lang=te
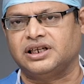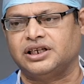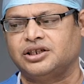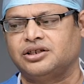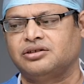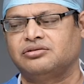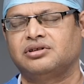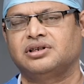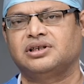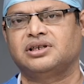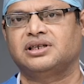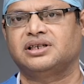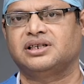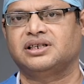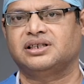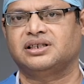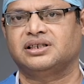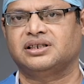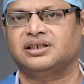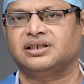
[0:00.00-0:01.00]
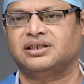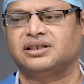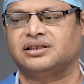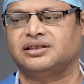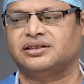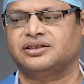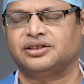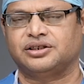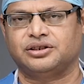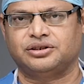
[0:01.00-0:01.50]
ఎటువంటి
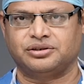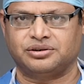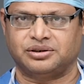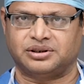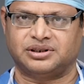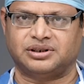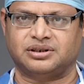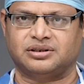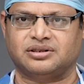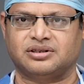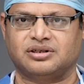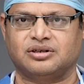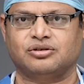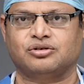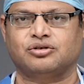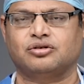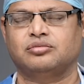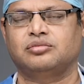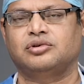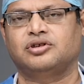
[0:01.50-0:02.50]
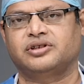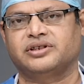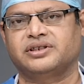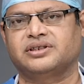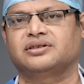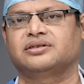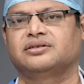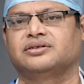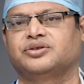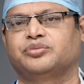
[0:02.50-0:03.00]
సిచ్యుయేషన్స్లో
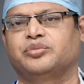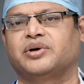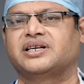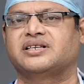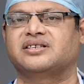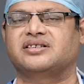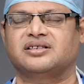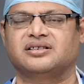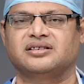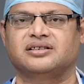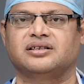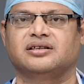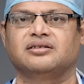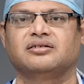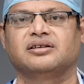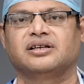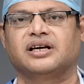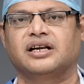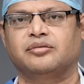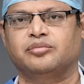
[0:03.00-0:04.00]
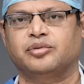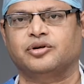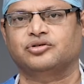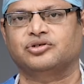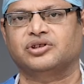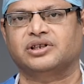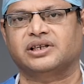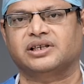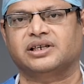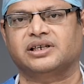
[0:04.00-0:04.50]
రోబోటిక్స్ స్పైన్ సర్జరీలో హెల్ప్
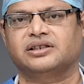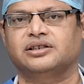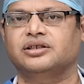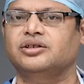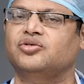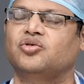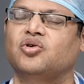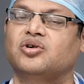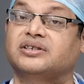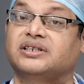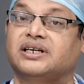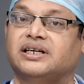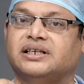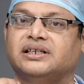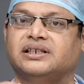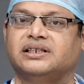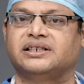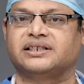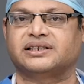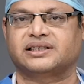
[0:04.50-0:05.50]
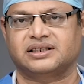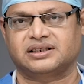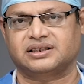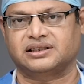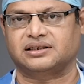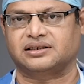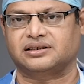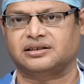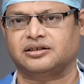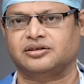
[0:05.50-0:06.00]
అవుతాయి అనేది ఒకసారి
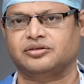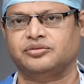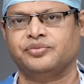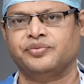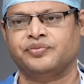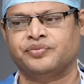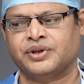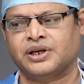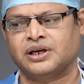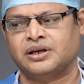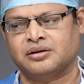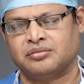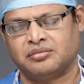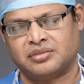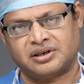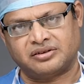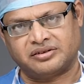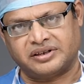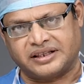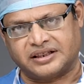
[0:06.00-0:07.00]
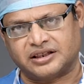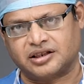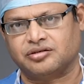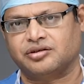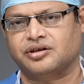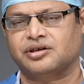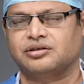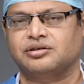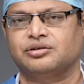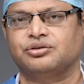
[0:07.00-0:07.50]
డిస్కస్ చేద్దాం మనం
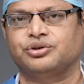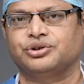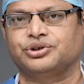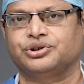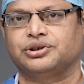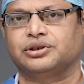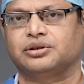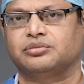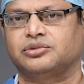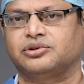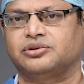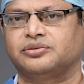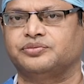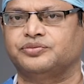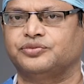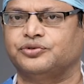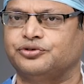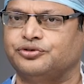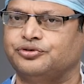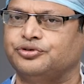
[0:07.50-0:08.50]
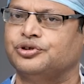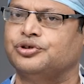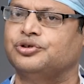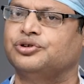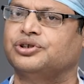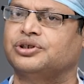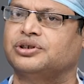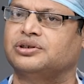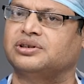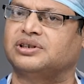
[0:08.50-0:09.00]
ఎంతవరకు వచ్చామో
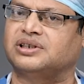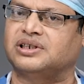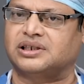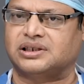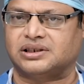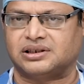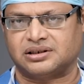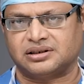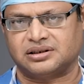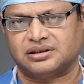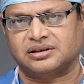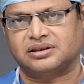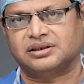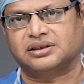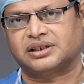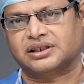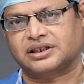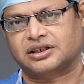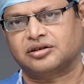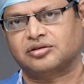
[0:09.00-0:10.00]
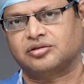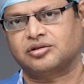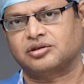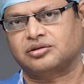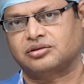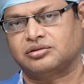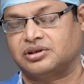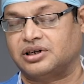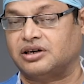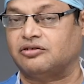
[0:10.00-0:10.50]
ఫ్యూచర్ ఇంకా
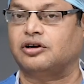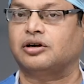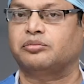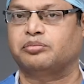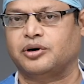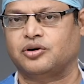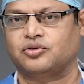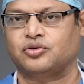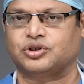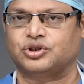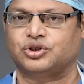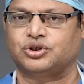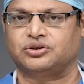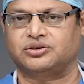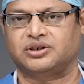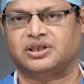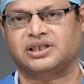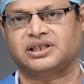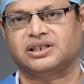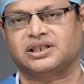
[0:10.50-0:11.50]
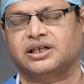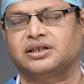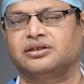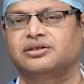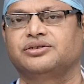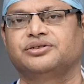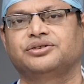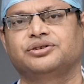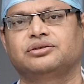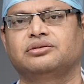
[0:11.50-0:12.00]
ఎంతవరకు డెవలప్ అవ్వచ్చు అనే దాని
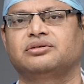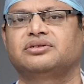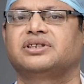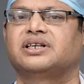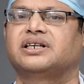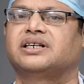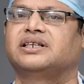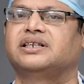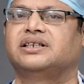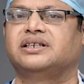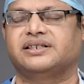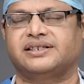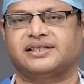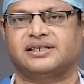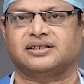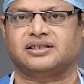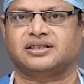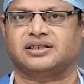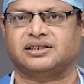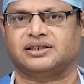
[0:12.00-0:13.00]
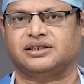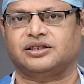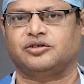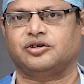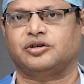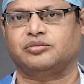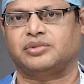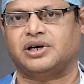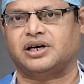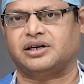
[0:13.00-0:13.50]
గురించి ఒకసారి డిస్కస్ చేద్దాం
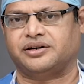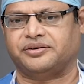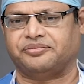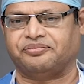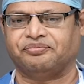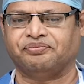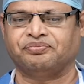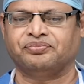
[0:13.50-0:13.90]
అనమాట